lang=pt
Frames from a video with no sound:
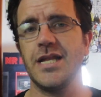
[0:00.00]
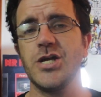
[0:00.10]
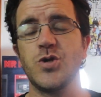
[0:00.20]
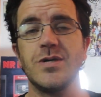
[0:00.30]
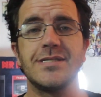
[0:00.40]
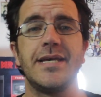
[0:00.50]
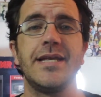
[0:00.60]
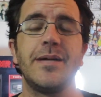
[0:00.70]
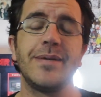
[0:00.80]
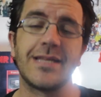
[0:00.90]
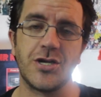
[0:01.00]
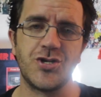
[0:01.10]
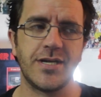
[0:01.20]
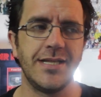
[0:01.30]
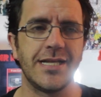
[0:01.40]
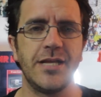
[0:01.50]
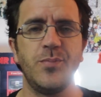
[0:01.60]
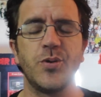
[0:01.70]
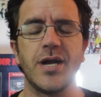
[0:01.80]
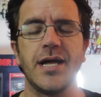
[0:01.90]
Ele deixou a série na metade da quinta
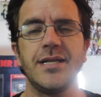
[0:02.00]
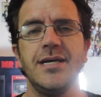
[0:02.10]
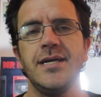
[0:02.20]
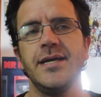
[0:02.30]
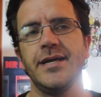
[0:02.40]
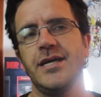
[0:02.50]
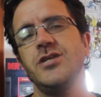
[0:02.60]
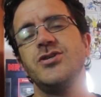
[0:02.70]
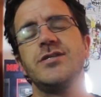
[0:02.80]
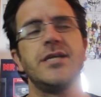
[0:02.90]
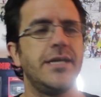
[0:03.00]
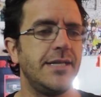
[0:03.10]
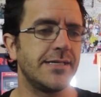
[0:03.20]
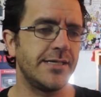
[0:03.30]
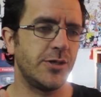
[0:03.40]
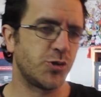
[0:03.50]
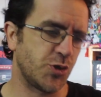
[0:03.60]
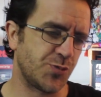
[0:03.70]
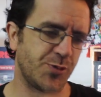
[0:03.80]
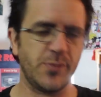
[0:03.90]
temporada, ele disse que queria seguir
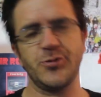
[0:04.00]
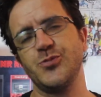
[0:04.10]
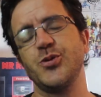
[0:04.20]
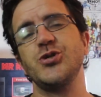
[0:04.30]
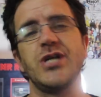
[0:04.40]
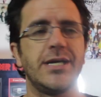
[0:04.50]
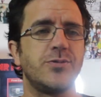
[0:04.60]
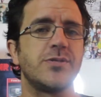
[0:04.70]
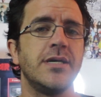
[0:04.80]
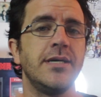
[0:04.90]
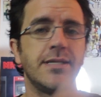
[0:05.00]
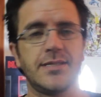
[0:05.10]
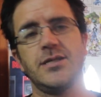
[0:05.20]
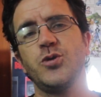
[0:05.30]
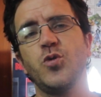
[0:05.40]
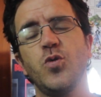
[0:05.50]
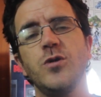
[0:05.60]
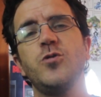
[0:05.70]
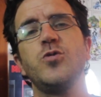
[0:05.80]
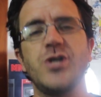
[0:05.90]
seus próprios projetos, tanto
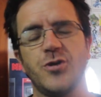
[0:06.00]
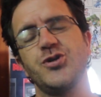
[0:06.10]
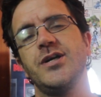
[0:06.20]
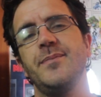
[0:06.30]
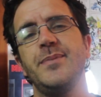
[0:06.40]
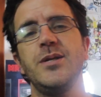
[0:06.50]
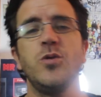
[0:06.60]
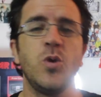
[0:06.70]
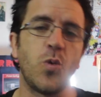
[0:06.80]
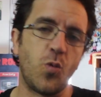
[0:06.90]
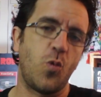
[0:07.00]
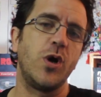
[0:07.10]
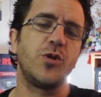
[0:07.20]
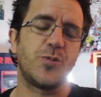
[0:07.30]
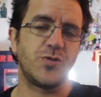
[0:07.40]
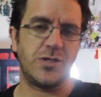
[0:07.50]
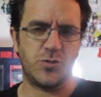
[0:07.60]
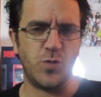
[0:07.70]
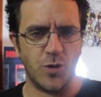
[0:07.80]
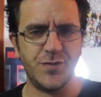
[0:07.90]
quanto o Chá de Gambino, quanto o
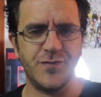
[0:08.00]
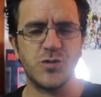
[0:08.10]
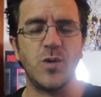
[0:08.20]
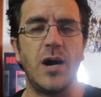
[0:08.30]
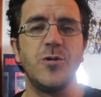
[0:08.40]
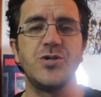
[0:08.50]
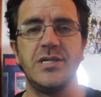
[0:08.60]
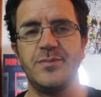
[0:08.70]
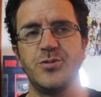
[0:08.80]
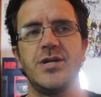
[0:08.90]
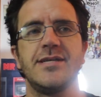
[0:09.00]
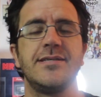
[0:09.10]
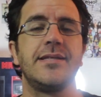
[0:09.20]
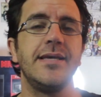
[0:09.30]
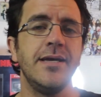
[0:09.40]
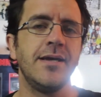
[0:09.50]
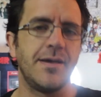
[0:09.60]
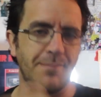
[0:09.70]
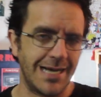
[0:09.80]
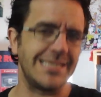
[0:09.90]
projeto do audiovisual, onde ele pudesse ter
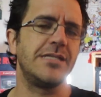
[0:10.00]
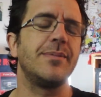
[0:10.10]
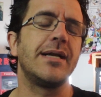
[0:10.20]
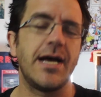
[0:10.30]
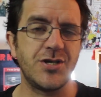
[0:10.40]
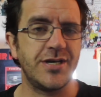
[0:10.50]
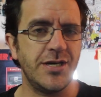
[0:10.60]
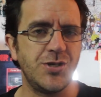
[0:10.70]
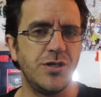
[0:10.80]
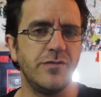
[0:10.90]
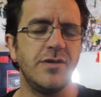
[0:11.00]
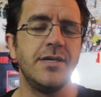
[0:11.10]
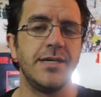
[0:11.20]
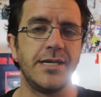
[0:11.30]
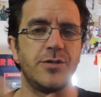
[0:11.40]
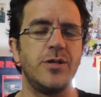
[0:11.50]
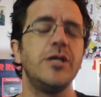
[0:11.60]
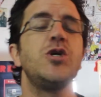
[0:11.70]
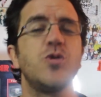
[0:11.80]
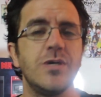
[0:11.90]
mais liberdade criativa, então ele
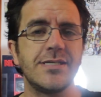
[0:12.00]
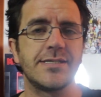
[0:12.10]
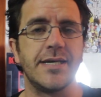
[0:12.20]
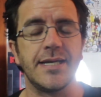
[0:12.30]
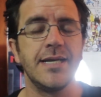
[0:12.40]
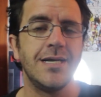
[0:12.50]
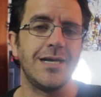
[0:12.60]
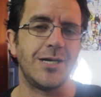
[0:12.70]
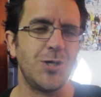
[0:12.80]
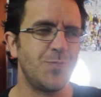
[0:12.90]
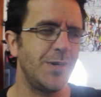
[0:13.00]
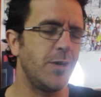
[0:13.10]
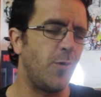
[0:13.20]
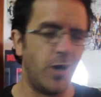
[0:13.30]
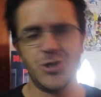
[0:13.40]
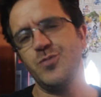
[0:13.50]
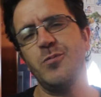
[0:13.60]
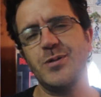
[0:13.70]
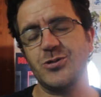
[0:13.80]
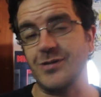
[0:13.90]
deixou a série. A gente perdeu um
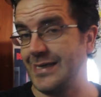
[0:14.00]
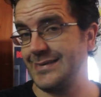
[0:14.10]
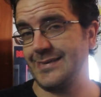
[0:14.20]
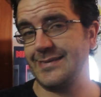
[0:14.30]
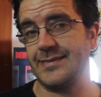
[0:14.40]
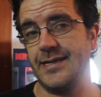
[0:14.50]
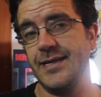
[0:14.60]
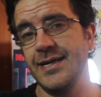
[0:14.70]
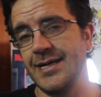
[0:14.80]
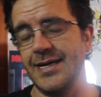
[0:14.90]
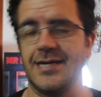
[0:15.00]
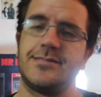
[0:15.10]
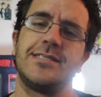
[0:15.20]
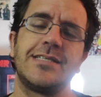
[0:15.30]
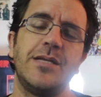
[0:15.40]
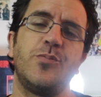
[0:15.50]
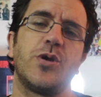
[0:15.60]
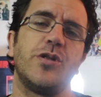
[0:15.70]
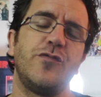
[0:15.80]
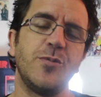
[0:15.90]
ótimo personagem na série, a sexta
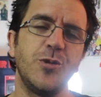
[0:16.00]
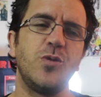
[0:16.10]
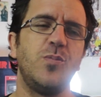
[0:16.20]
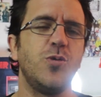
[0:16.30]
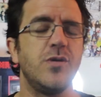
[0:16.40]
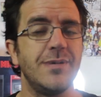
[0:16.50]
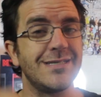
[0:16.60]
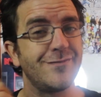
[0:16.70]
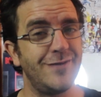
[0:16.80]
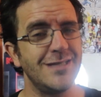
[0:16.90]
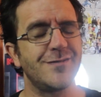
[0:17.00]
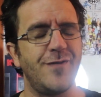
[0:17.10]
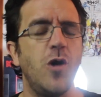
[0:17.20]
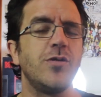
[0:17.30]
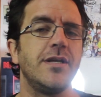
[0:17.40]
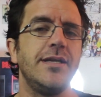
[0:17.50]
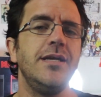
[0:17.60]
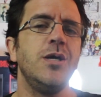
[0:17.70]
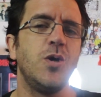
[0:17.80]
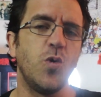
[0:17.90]
temporada foi muito boa, mas fez falta
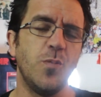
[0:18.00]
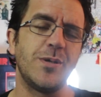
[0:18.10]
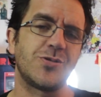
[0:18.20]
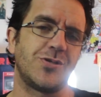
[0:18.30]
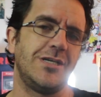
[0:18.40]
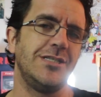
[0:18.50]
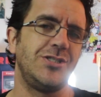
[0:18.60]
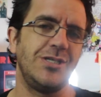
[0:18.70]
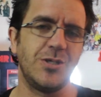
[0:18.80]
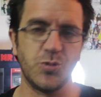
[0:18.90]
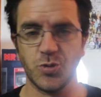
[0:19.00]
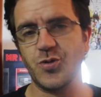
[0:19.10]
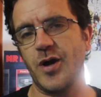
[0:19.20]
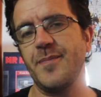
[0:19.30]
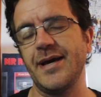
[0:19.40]
ali o personagem do Troy